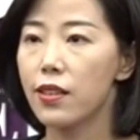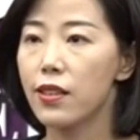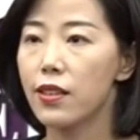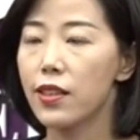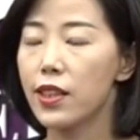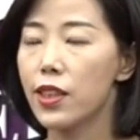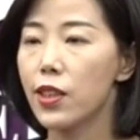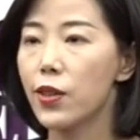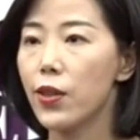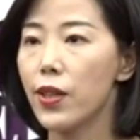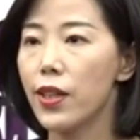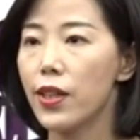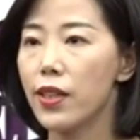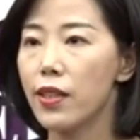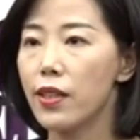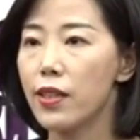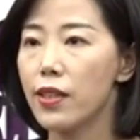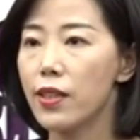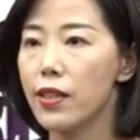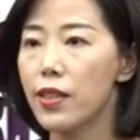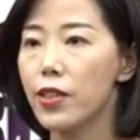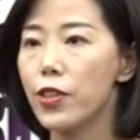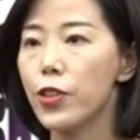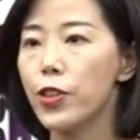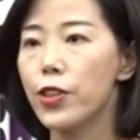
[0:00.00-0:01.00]
七月
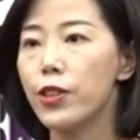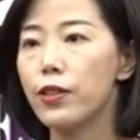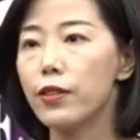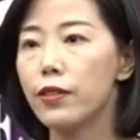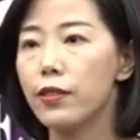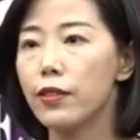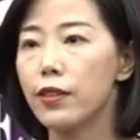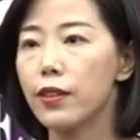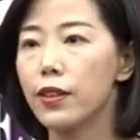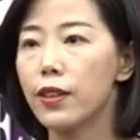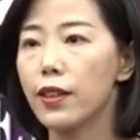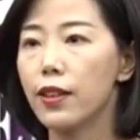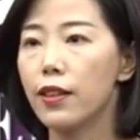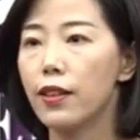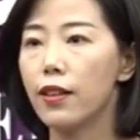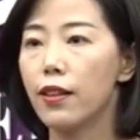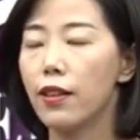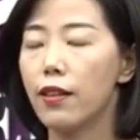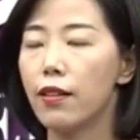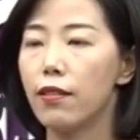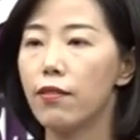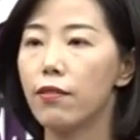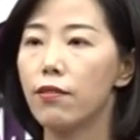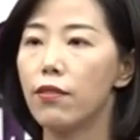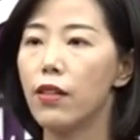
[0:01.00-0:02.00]
四日，
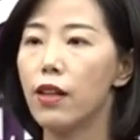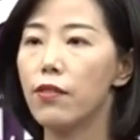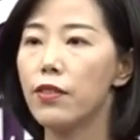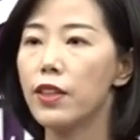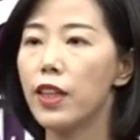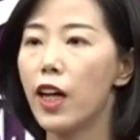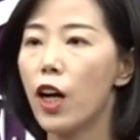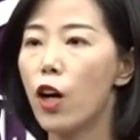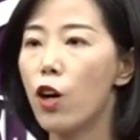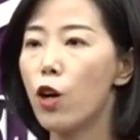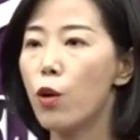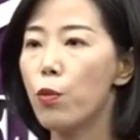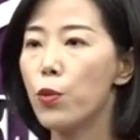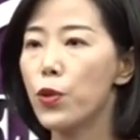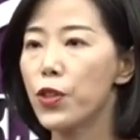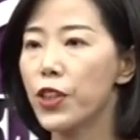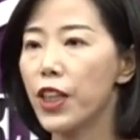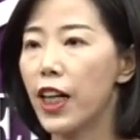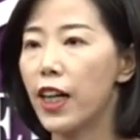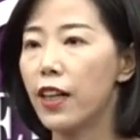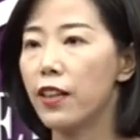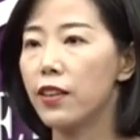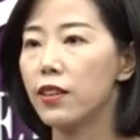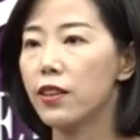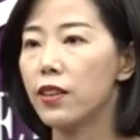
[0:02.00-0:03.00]
王文涛部
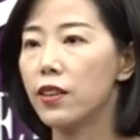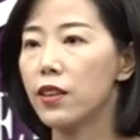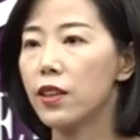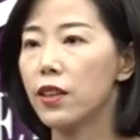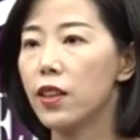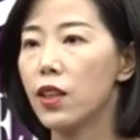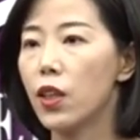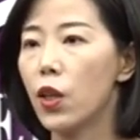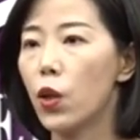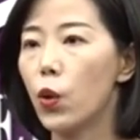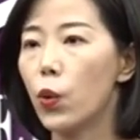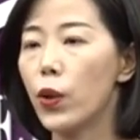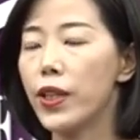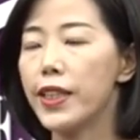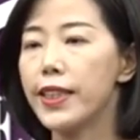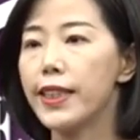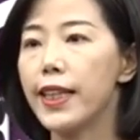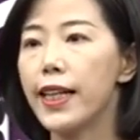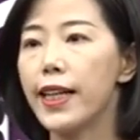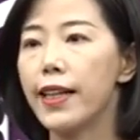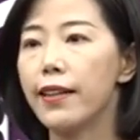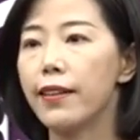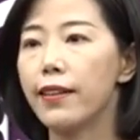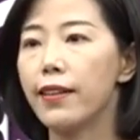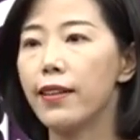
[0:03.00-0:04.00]
长会
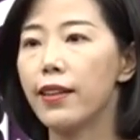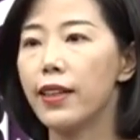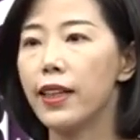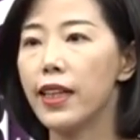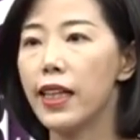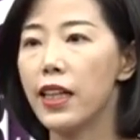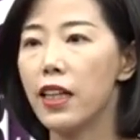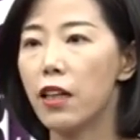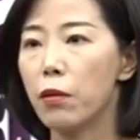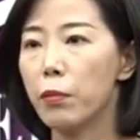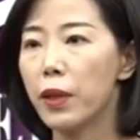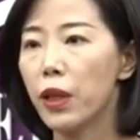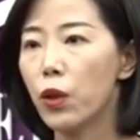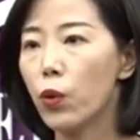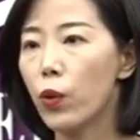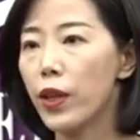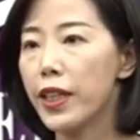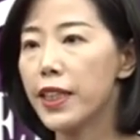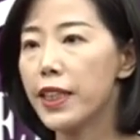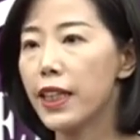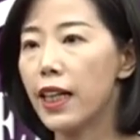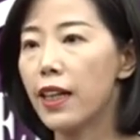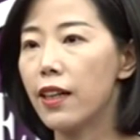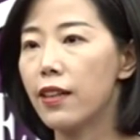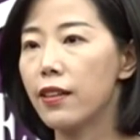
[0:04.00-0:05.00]
见河野洋平会
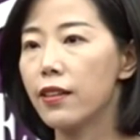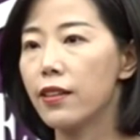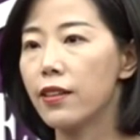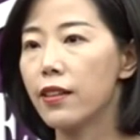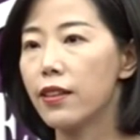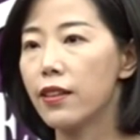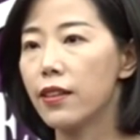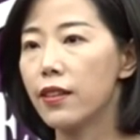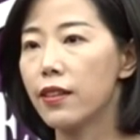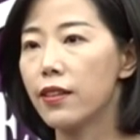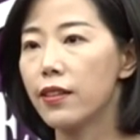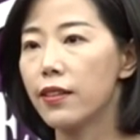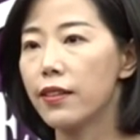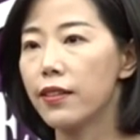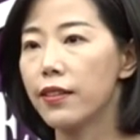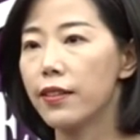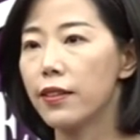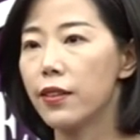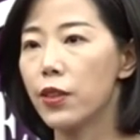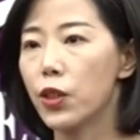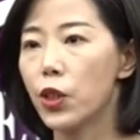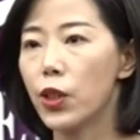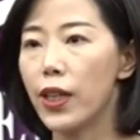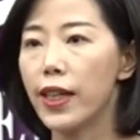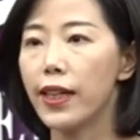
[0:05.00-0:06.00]
长
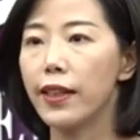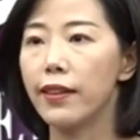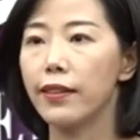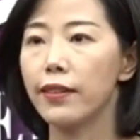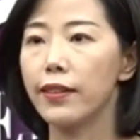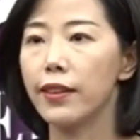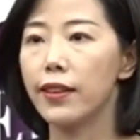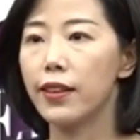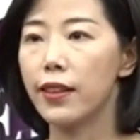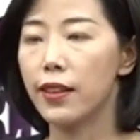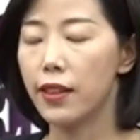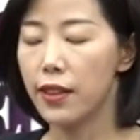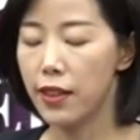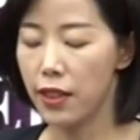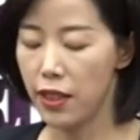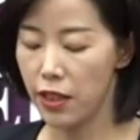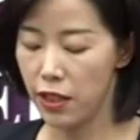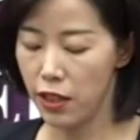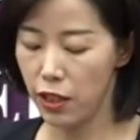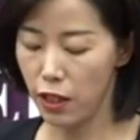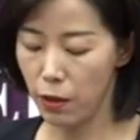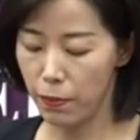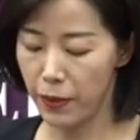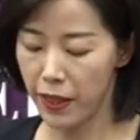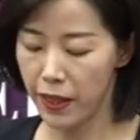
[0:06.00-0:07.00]
率领的
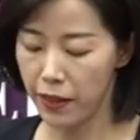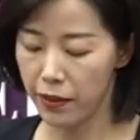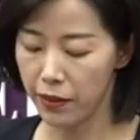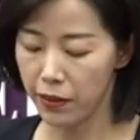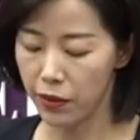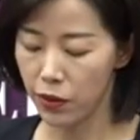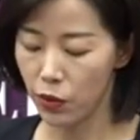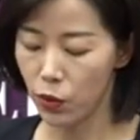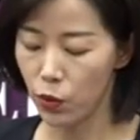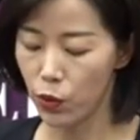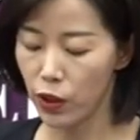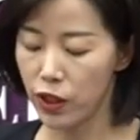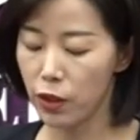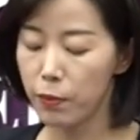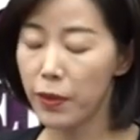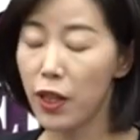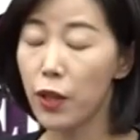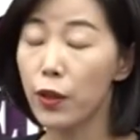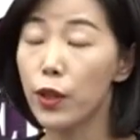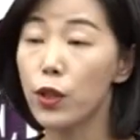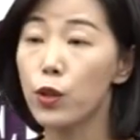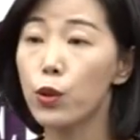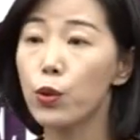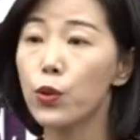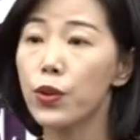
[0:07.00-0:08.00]
日本国际
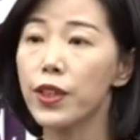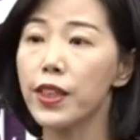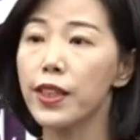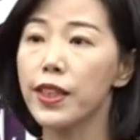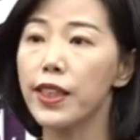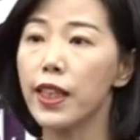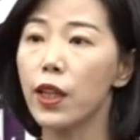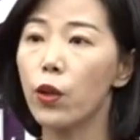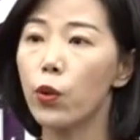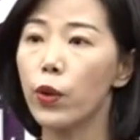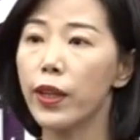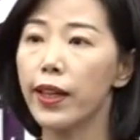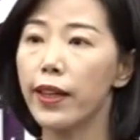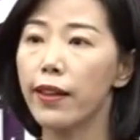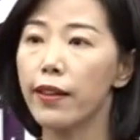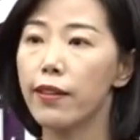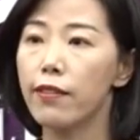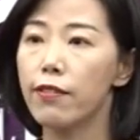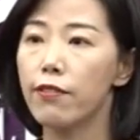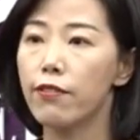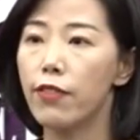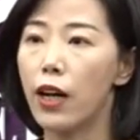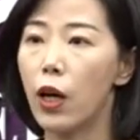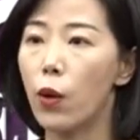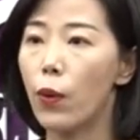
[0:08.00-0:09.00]
贸易促进协会
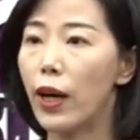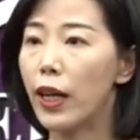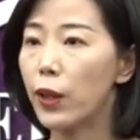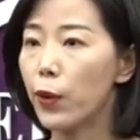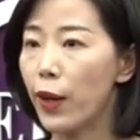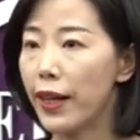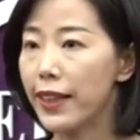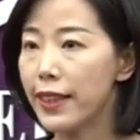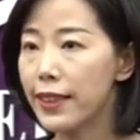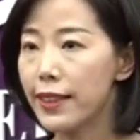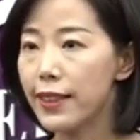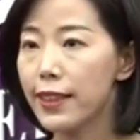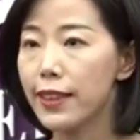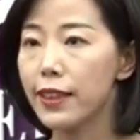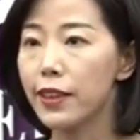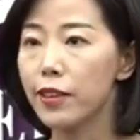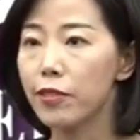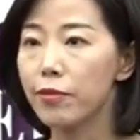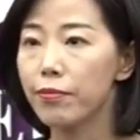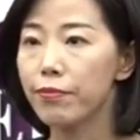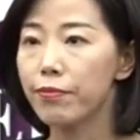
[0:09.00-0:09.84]
访华团一行。